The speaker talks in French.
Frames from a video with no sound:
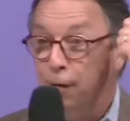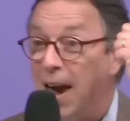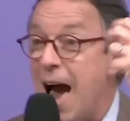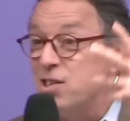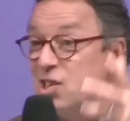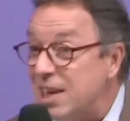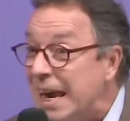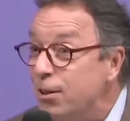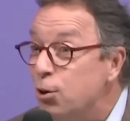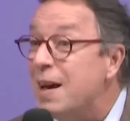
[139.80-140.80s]
fait un
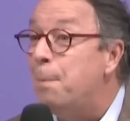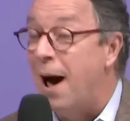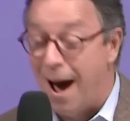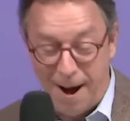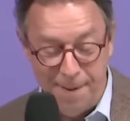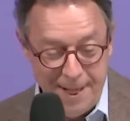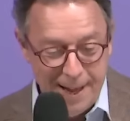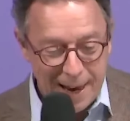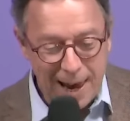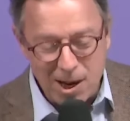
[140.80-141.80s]
signe de ta part.
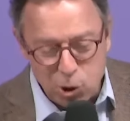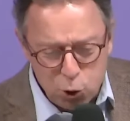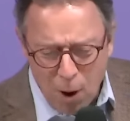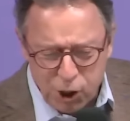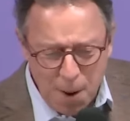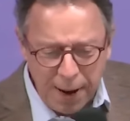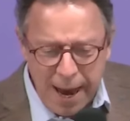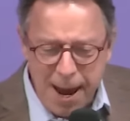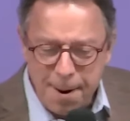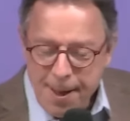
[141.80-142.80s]
Et, ce soir,
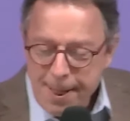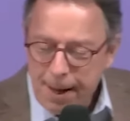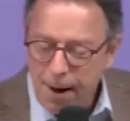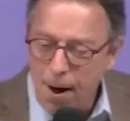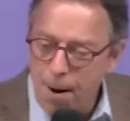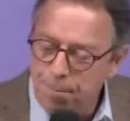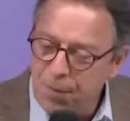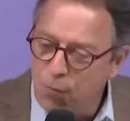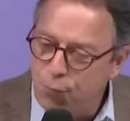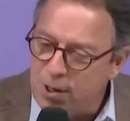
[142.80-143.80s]
j'aimerais euh,
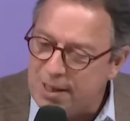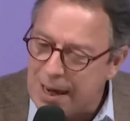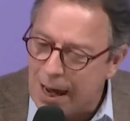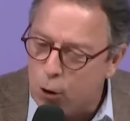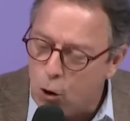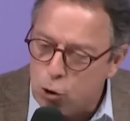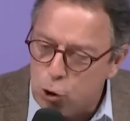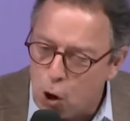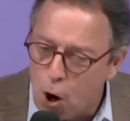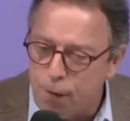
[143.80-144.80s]
vous dire que
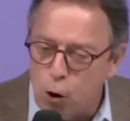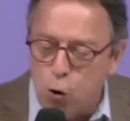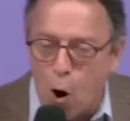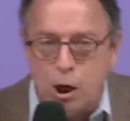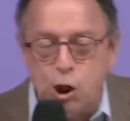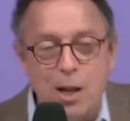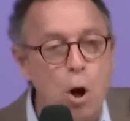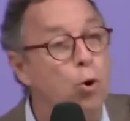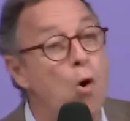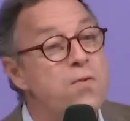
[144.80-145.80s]
Dieu veut corriger
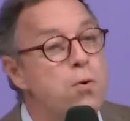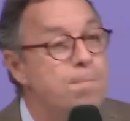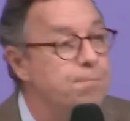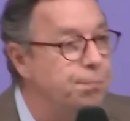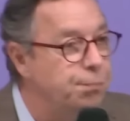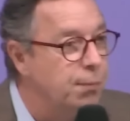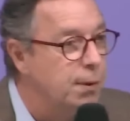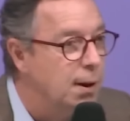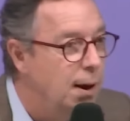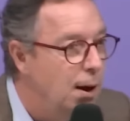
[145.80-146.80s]
notre vue.
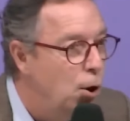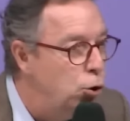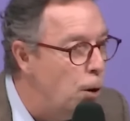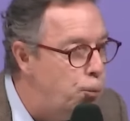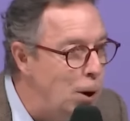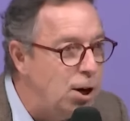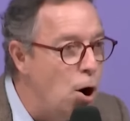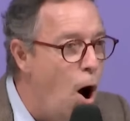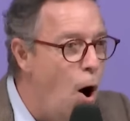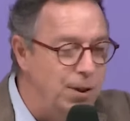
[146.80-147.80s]
Depuis
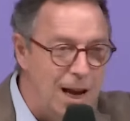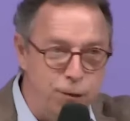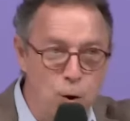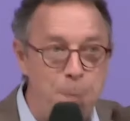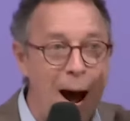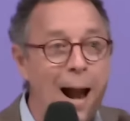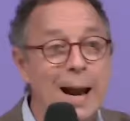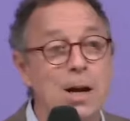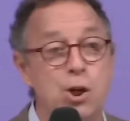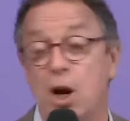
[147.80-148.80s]
quand n'êtes-vous pas
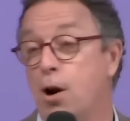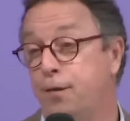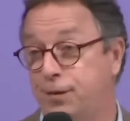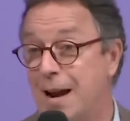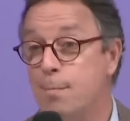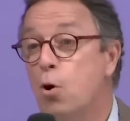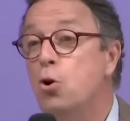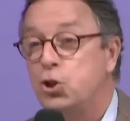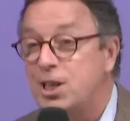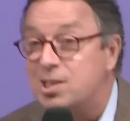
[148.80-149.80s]
allé chez
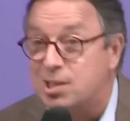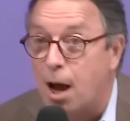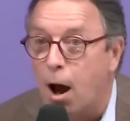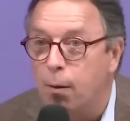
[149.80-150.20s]
l'ophtalmologiste